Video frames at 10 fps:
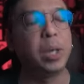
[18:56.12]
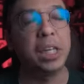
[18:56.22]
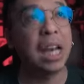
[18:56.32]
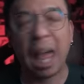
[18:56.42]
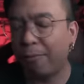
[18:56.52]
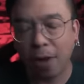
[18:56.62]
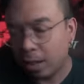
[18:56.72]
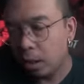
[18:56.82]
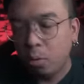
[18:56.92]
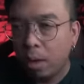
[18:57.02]
ผีหลายฝั่ง
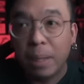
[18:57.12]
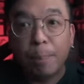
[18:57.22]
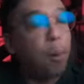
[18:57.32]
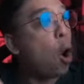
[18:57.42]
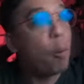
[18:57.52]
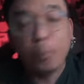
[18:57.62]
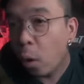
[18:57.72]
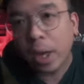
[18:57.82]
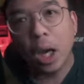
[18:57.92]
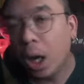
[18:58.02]
เลยด้วย มีปอบ
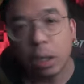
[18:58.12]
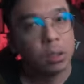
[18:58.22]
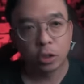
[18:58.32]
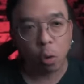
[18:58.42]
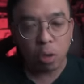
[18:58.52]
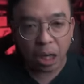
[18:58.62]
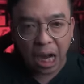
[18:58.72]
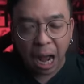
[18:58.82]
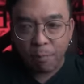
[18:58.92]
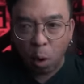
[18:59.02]
ด้วย เออ สงค
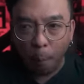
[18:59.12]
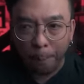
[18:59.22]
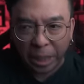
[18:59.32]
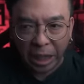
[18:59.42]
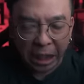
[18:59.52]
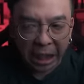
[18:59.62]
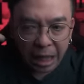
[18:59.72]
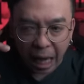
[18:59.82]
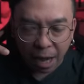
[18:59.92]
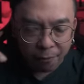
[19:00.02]
รามของผี
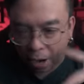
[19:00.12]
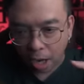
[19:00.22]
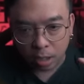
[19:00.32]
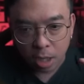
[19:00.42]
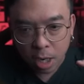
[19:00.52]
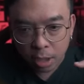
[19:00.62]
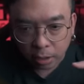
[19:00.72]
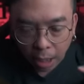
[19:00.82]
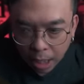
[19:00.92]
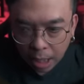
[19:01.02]
หลายฝั่ง
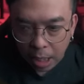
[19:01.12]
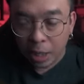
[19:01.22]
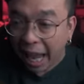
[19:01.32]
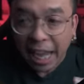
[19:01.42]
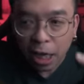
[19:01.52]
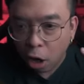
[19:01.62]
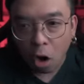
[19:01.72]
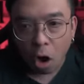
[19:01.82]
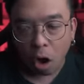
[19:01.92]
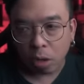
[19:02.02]
ที่เล่น
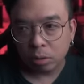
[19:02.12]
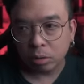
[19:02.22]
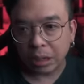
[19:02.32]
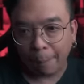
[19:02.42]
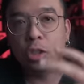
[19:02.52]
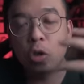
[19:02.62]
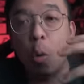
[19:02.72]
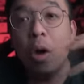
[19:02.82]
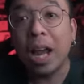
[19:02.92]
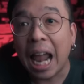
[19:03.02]
ล้อกับส
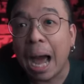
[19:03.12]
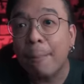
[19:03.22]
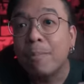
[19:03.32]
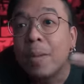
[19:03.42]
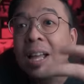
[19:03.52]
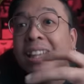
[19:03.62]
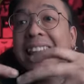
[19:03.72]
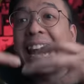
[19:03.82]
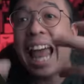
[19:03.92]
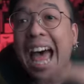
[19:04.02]
งราม
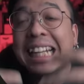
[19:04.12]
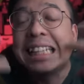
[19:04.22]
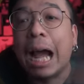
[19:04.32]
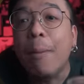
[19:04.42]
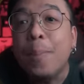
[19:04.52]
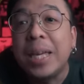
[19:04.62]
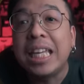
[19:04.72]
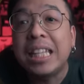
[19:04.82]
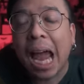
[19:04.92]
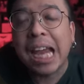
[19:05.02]
ตลาดหนังผี
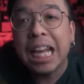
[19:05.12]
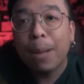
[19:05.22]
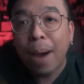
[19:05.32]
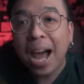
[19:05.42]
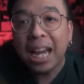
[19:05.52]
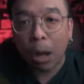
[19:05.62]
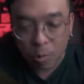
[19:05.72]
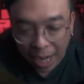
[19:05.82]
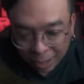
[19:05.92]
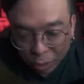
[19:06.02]
ไทยในบ้านเรา
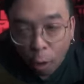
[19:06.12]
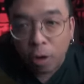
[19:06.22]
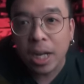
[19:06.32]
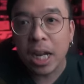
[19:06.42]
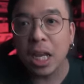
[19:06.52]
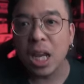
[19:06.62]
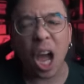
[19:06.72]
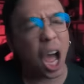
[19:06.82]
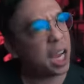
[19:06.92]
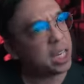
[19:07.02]
ณตอนนี้
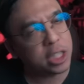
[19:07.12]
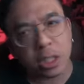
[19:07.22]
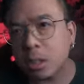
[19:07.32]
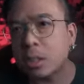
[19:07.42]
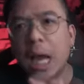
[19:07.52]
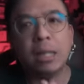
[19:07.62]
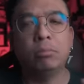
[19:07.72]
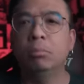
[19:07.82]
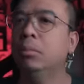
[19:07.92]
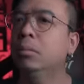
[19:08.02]
ไอ้ สัตว์